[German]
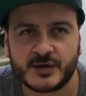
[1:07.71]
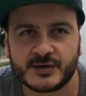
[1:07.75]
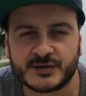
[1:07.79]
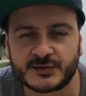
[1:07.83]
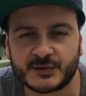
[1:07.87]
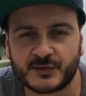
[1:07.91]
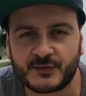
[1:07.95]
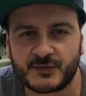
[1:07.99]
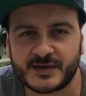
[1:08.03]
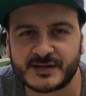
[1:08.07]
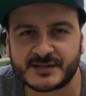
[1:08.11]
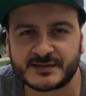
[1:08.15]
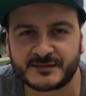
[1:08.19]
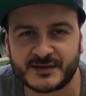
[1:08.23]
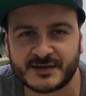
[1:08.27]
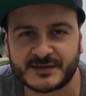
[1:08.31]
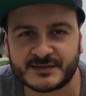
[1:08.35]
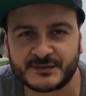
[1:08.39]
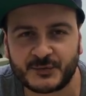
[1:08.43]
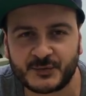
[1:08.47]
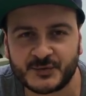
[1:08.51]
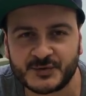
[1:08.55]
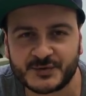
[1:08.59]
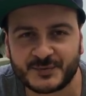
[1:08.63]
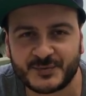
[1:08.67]
sowas,
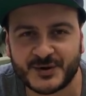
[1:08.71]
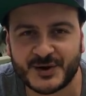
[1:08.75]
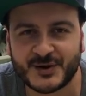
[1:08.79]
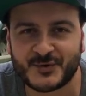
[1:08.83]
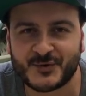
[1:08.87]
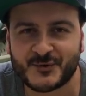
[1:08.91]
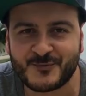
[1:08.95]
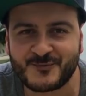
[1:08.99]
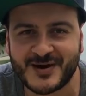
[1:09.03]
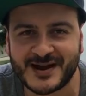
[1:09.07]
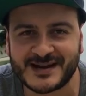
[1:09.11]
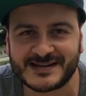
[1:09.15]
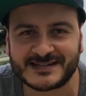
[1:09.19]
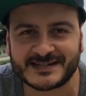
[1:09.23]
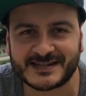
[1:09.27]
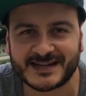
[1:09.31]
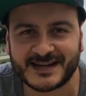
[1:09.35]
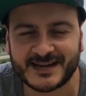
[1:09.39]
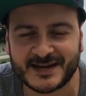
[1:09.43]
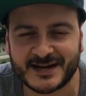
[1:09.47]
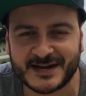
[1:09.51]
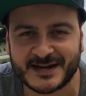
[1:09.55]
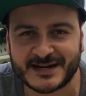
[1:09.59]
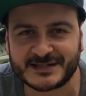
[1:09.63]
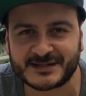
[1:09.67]
was
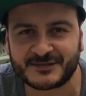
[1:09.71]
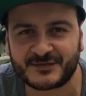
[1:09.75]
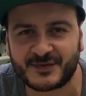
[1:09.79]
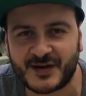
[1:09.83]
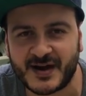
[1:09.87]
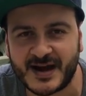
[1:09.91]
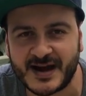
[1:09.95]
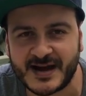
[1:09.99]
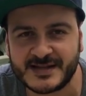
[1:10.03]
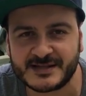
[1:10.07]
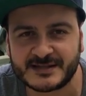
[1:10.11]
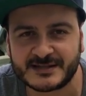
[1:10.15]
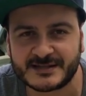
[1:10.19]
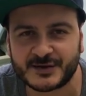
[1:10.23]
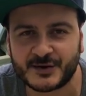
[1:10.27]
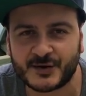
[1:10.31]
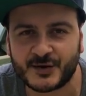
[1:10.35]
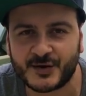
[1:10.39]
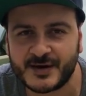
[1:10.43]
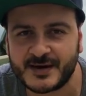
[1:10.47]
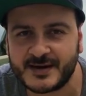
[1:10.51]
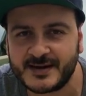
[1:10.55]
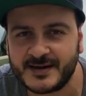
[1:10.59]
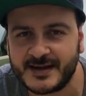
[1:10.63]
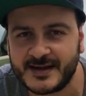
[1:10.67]
Fußballromantiker als
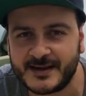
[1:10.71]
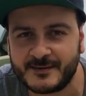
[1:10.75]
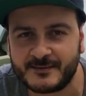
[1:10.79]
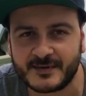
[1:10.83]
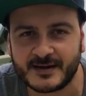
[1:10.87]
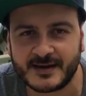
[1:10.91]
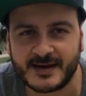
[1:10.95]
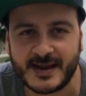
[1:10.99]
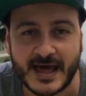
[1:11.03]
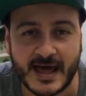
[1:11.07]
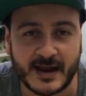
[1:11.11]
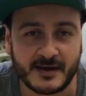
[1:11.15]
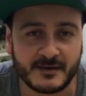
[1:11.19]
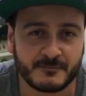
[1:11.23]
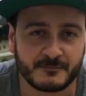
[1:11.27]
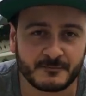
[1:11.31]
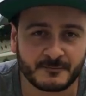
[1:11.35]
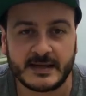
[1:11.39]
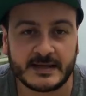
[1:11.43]
Vereinstreue nennen.